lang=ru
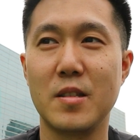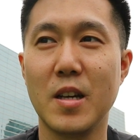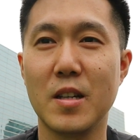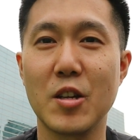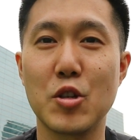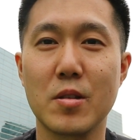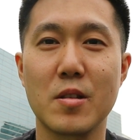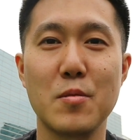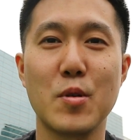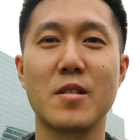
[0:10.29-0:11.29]
Я начал
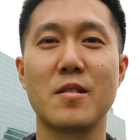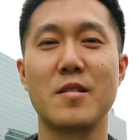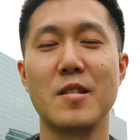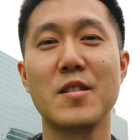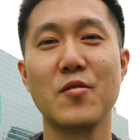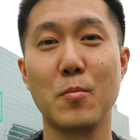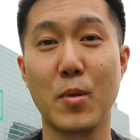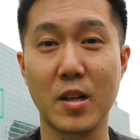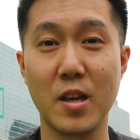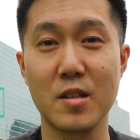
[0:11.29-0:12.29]
заниматься
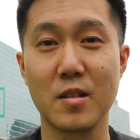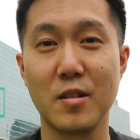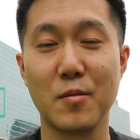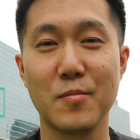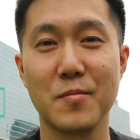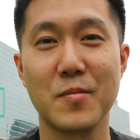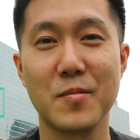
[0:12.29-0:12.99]
сетевым маркетингом,